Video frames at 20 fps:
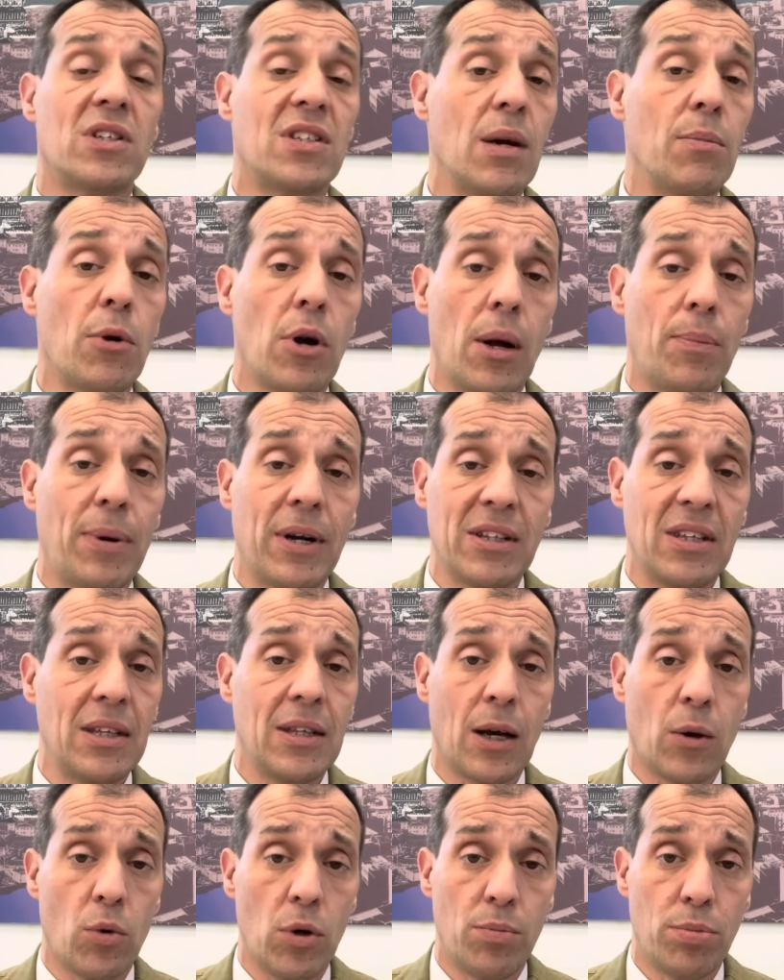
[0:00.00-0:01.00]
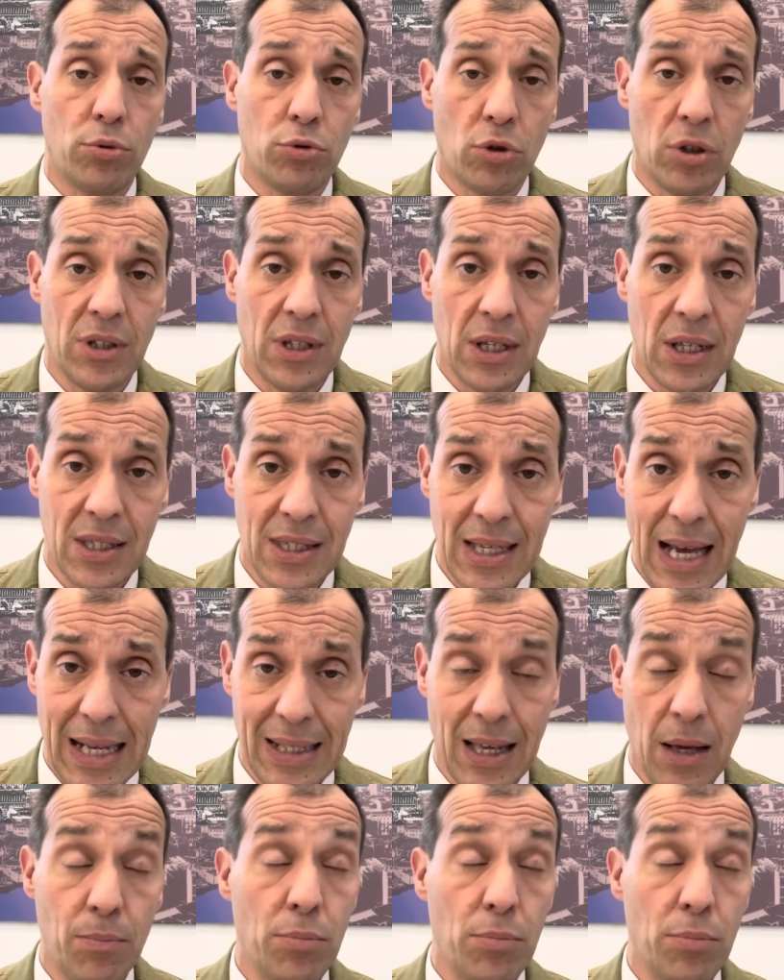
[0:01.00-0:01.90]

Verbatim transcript: Sembra una partita a quel punto indirizzata,